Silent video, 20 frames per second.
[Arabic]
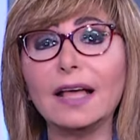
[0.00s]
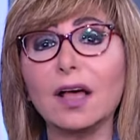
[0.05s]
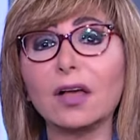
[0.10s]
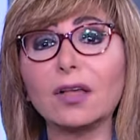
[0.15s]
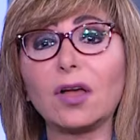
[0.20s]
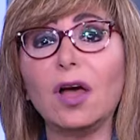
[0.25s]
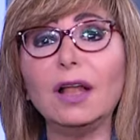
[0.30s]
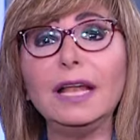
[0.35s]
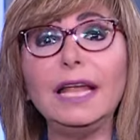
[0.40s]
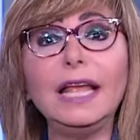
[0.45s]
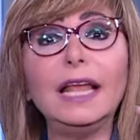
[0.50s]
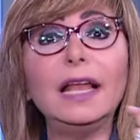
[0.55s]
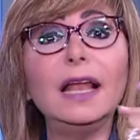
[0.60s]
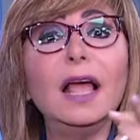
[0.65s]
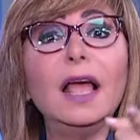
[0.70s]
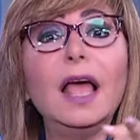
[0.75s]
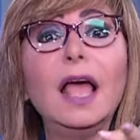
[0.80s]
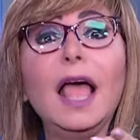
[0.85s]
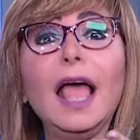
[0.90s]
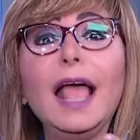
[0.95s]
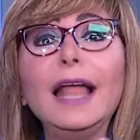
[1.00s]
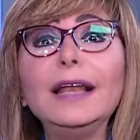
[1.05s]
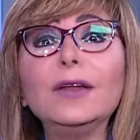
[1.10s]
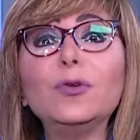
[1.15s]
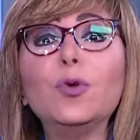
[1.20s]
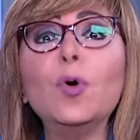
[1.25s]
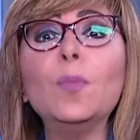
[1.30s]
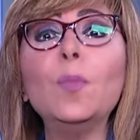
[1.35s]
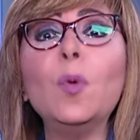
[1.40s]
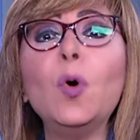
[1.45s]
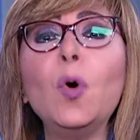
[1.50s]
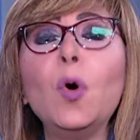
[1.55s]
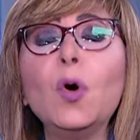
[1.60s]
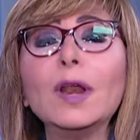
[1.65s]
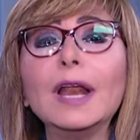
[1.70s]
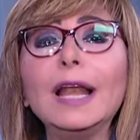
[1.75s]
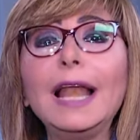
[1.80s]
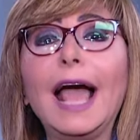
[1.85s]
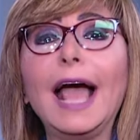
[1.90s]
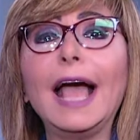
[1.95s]
قليل
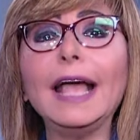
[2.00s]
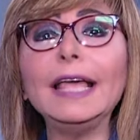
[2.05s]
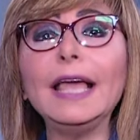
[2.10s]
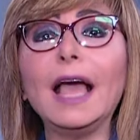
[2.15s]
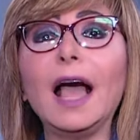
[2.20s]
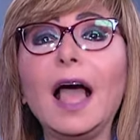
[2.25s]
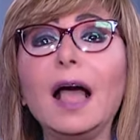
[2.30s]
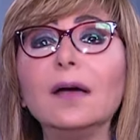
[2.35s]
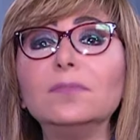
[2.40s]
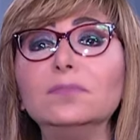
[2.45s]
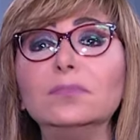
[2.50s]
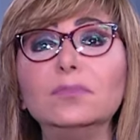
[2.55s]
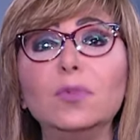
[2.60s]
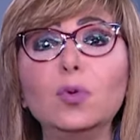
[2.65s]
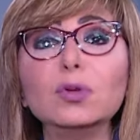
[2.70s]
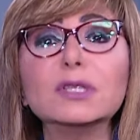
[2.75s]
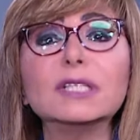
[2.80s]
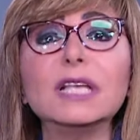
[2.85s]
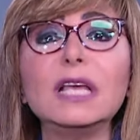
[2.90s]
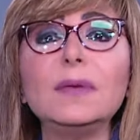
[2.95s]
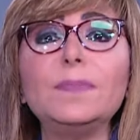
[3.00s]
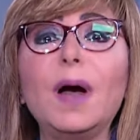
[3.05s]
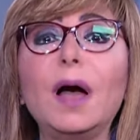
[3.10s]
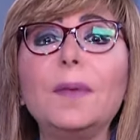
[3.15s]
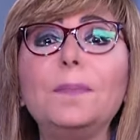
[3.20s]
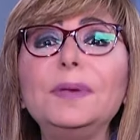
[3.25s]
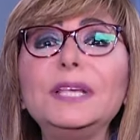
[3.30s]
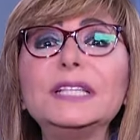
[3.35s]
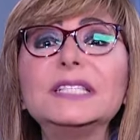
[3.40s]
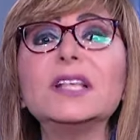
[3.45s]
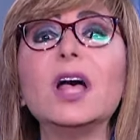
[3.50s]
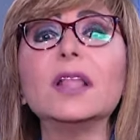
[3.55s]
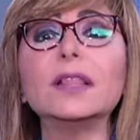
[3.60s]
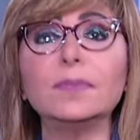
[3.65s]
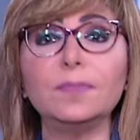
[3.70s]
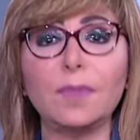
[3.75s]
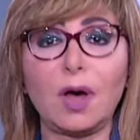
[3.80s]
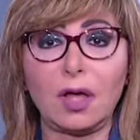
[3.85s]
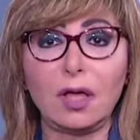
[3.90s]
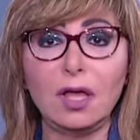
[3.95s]
الجمهور الحقيقه اصيب
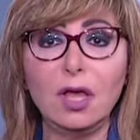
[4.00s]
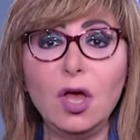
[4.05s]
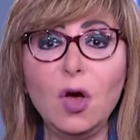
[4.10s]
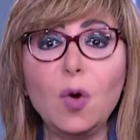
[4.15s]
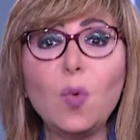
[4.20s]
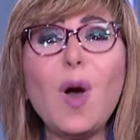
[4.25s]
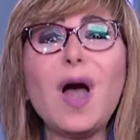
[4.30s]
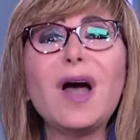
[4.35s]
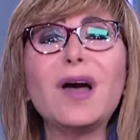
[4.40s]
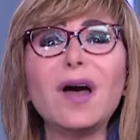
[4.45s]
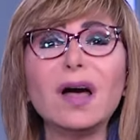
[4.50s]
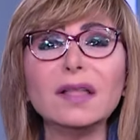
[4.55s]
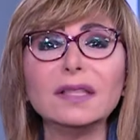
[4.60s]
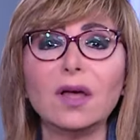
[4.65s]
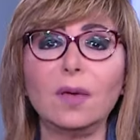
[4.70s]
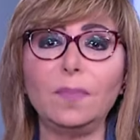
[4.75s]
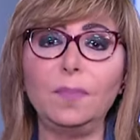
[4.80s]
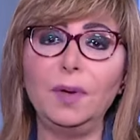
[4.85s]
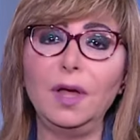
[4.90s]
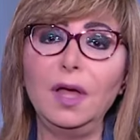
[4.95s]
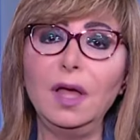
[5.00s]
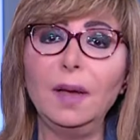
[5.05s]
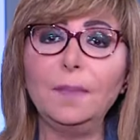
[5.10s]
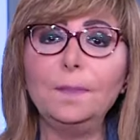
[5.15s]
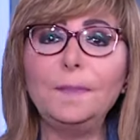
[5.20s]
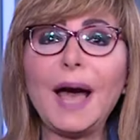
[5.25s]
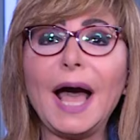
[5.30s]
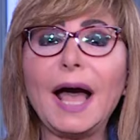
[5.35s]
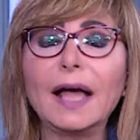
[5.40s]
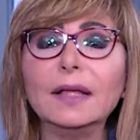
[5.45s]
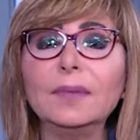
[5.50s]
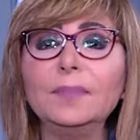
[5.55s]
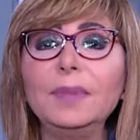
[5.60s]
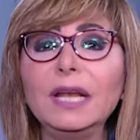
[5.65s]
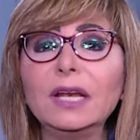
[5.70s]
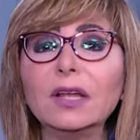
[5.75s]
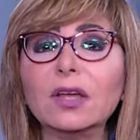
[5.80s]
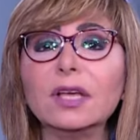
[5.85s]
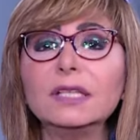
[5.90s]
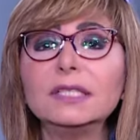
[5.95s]
بصدمه وغضب
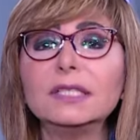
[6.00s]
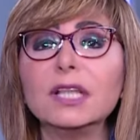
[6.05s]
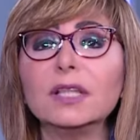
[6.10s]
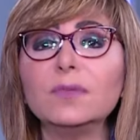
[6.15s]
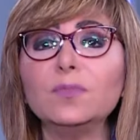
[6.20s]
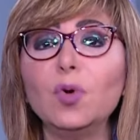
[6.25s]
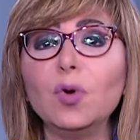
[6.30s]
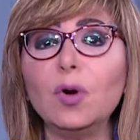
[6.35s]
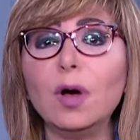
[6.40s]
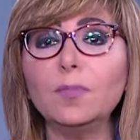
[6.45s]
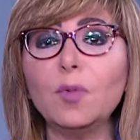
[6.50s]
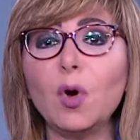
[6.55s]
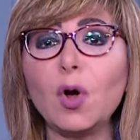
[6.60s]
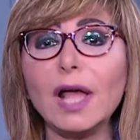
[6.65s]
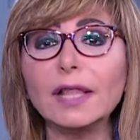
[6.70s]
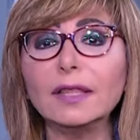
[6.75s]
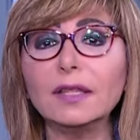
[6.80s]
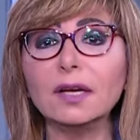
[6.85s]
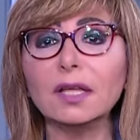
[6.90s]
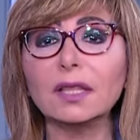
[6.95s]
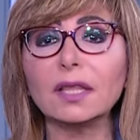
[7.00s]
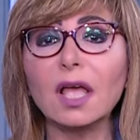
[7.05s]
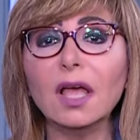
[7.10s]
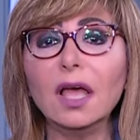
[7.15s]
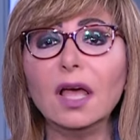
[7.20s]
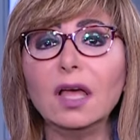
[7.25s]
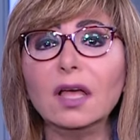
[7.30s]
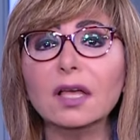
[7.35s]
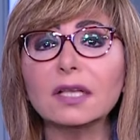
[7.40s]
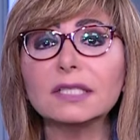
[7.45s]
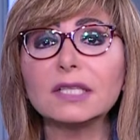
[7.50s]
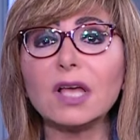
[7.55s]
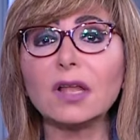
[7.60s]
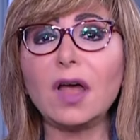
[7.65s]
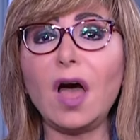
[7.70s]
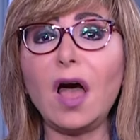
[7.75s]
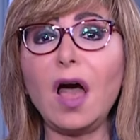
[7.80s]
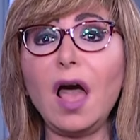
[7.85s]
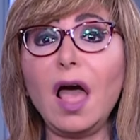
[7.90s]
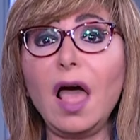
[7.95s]
من قصة مغادرة آه،
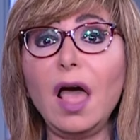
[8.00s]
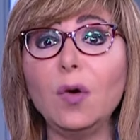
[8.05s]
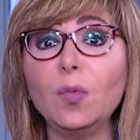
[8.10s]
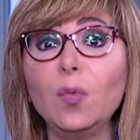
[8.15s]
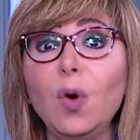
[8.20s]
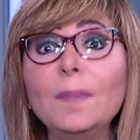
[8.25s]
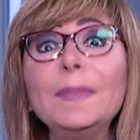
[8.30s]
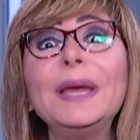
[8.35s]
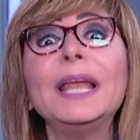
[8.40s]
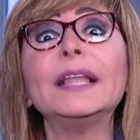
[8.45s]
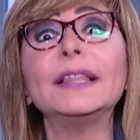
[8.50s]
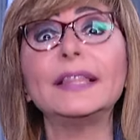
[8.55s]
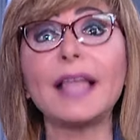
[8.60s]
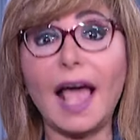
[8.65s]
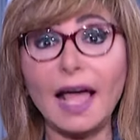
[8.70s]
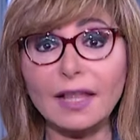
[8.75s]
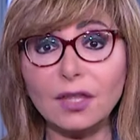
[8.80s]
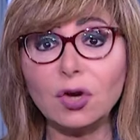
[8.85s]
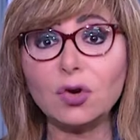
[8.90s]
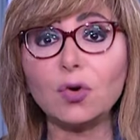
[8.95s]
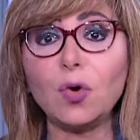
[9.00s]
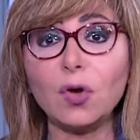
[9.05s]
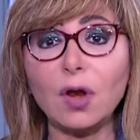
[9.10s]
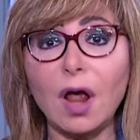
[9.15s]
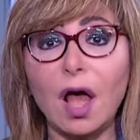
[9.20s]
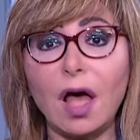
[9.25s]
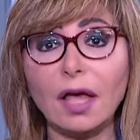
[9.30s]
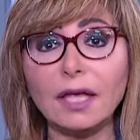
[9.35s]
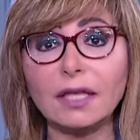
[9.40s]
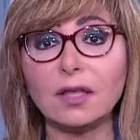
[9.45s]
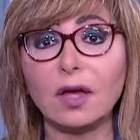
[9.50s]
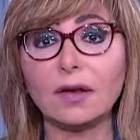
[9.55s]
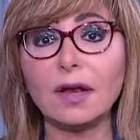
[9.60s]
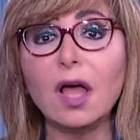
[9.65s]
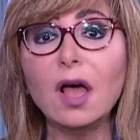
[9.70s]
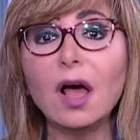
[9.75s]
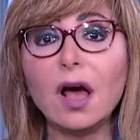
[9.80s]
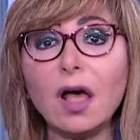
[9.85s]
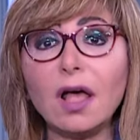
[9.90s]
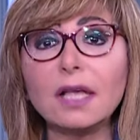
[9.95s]
صلاح ومن اتحاد الكرة أيضا
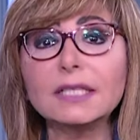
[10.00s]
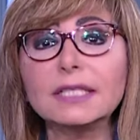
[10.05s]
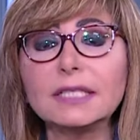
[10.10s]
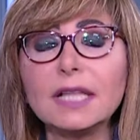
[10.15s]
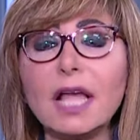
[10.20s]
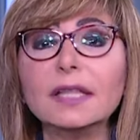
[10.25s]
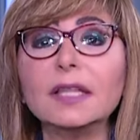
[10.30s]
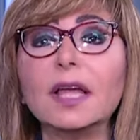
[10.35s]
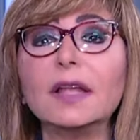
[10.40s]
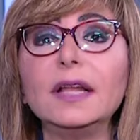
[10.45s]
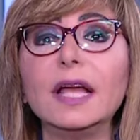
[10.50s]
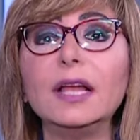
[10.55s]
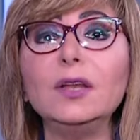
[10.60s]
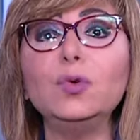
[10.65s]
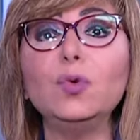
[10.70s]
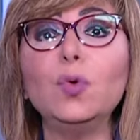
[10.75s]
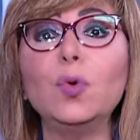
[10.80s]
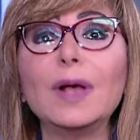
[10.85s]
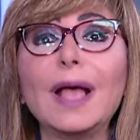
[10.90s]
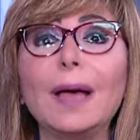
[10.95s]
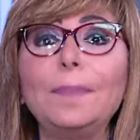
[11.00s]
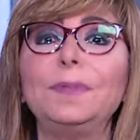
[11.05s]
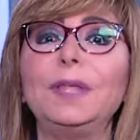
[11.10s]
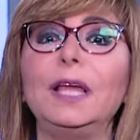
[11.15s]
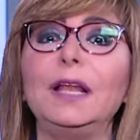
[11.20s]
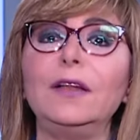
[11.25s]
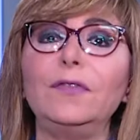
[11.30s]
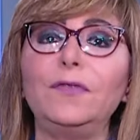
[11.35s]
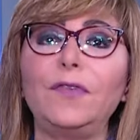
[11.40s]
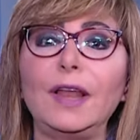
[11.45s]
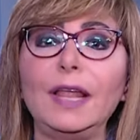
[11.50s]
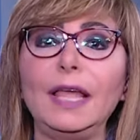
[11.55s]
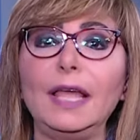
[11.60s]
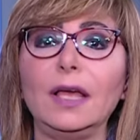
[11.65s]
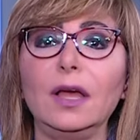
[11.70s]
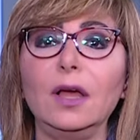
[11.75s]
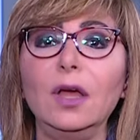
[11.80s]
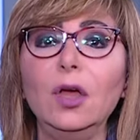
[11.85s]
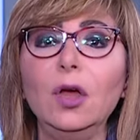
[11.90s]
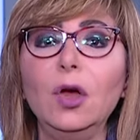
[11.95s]
خاصة أنه كابتن
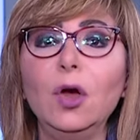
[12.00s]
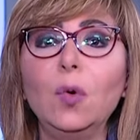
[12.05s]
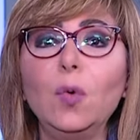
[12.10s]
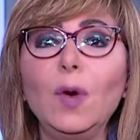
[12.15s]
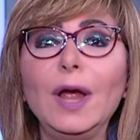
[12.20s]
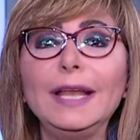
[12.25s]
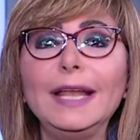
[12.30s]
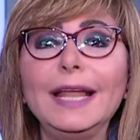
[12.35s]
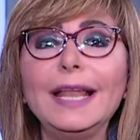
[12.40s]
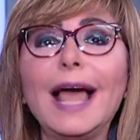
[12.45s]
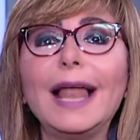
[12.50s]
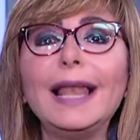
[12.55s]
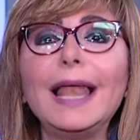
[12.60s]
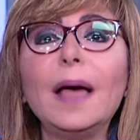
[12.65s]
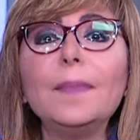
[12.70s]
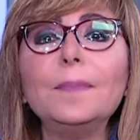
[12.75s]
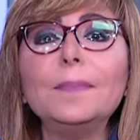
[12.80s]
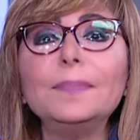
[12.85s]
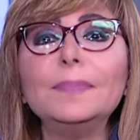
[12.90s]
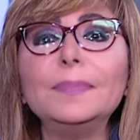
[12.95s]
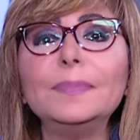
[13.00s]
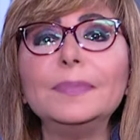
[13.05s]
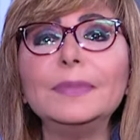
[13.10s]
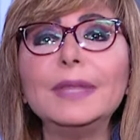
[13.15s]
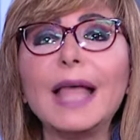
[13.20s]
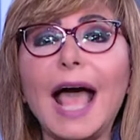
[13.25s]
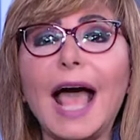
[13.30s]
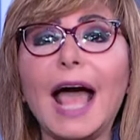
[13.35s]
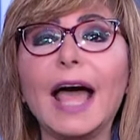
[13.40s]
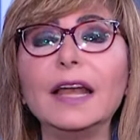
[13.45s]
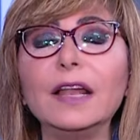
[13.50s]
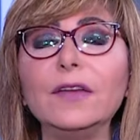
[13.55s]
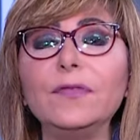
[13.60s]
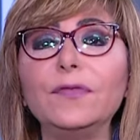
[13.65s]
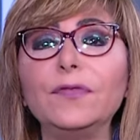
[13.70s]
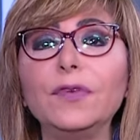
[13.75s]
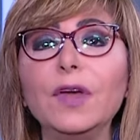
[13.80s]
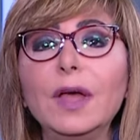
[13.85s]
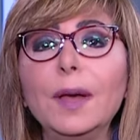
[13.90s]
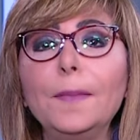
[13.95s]
الفريق واننا لم
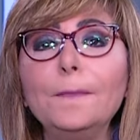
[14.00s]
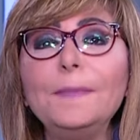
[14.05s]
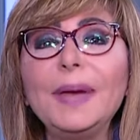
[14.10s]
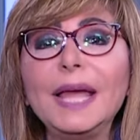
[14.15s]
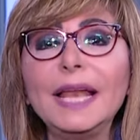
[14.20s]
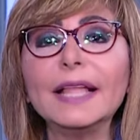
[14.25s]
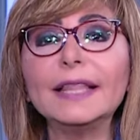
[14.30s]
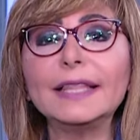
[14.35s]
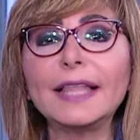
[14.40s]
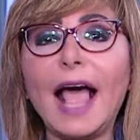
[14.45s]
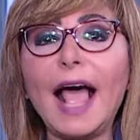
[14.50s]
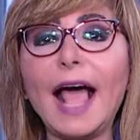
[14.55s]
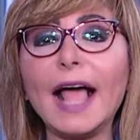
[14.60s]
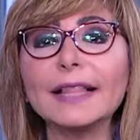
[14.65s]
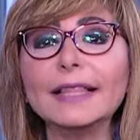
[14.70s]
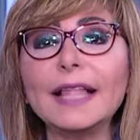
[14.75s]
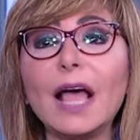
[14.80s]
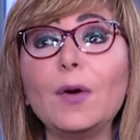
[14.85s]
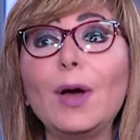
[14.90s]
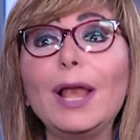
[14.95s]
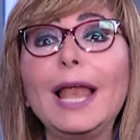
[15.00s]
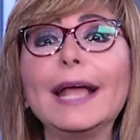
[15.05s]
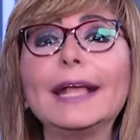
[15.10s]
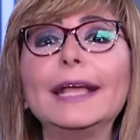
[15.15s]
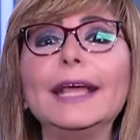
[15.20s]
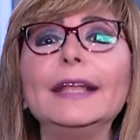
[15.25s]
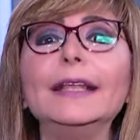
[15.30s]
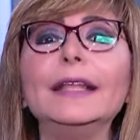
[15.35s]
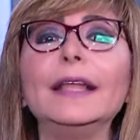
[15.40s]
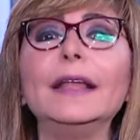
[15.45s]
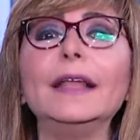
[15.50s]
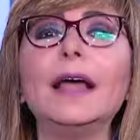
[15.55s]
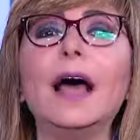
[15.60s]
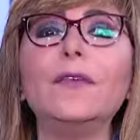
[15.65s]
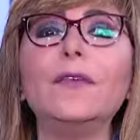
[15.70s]
نعرف من اتحادنا ولكننا